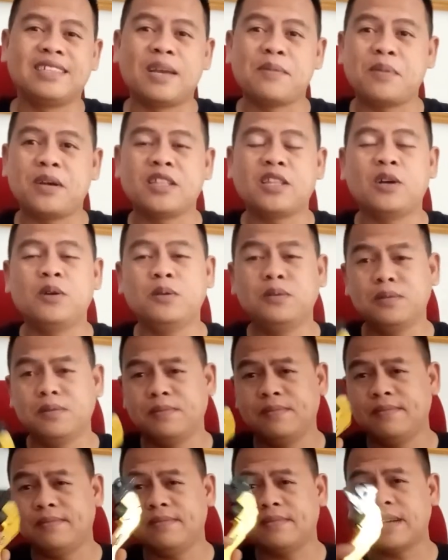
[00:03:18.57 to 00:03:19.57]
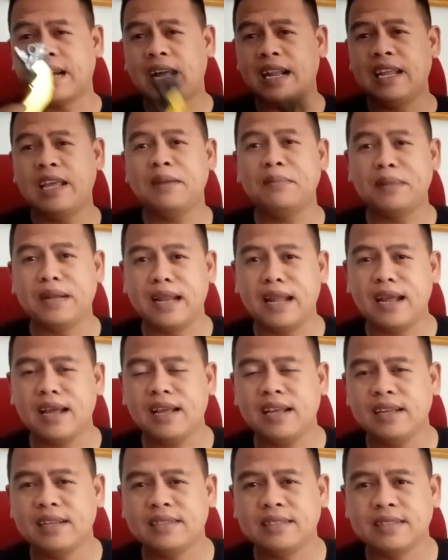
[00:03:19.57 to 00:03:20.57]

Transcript: Siapa tahu kalian menang.